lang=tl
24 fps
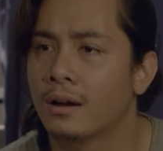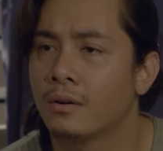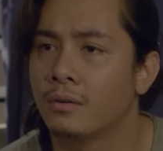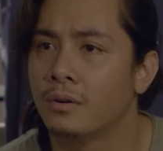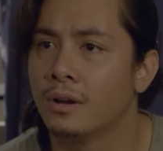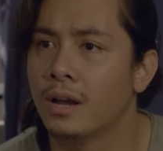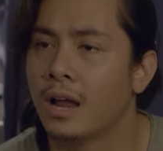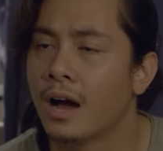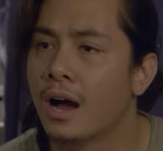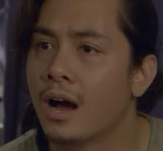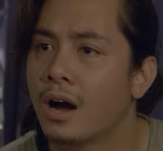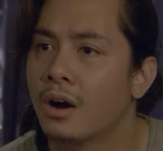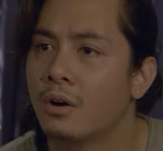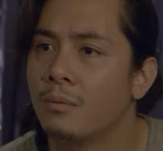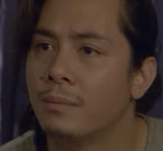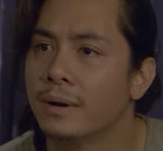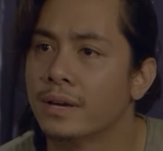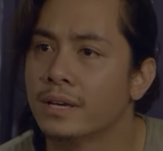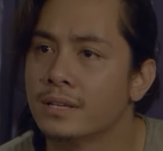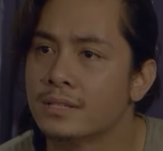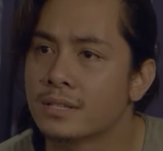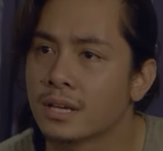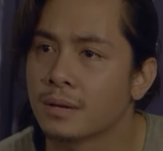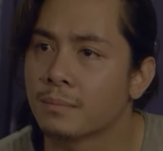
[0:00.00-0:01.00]
Wala nga ako Nine.
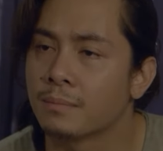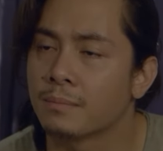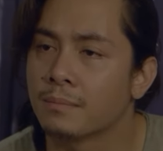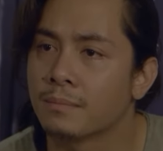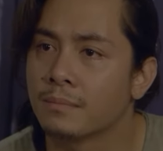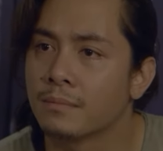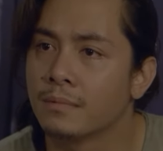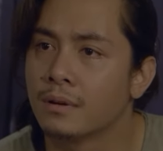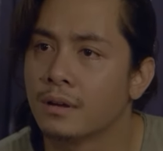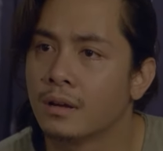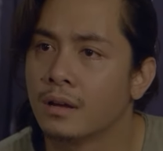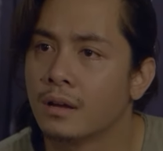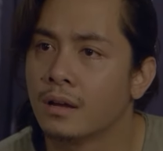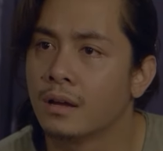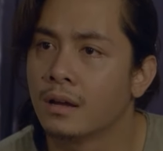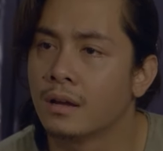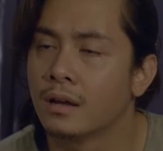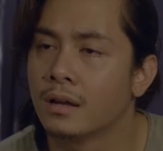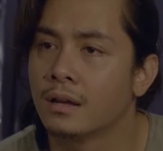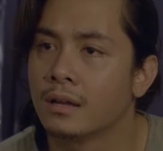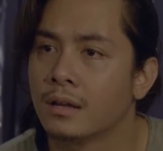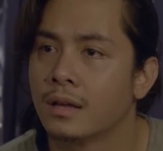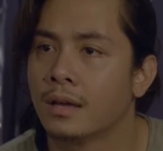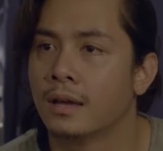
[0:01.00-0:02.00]
maisip.
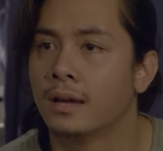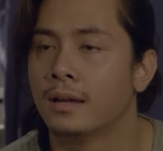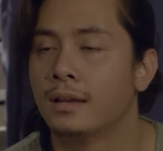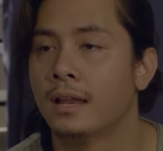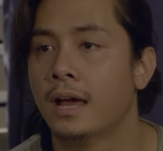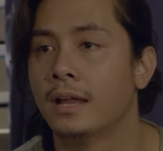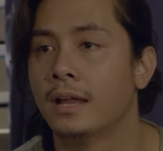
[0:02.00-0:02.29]
Eight!